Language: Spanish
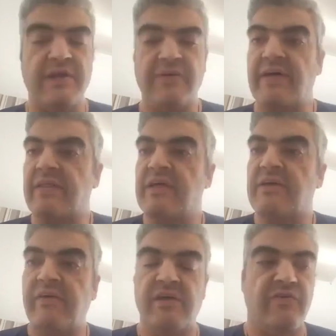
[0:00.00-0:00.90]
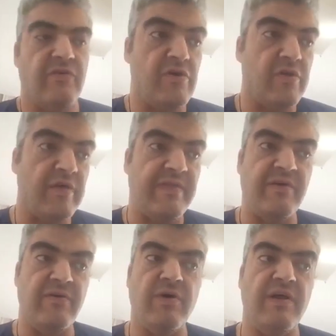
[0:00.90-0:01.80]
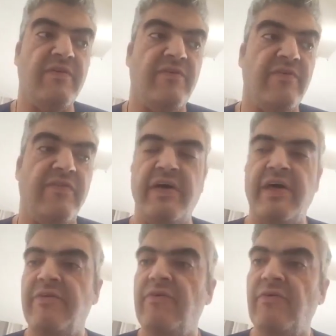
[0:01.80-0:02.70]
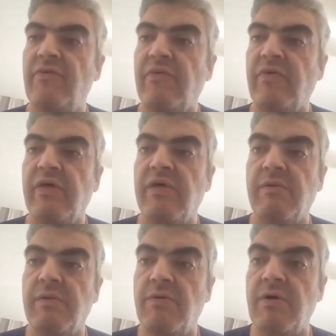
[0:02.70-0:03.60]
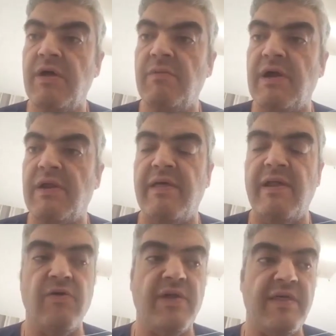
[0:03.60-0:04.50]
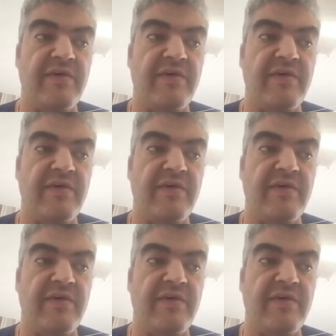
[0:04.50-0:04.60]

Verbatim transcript: tardes. Soy Jordi, tengo 47 años y vivo en Barcelona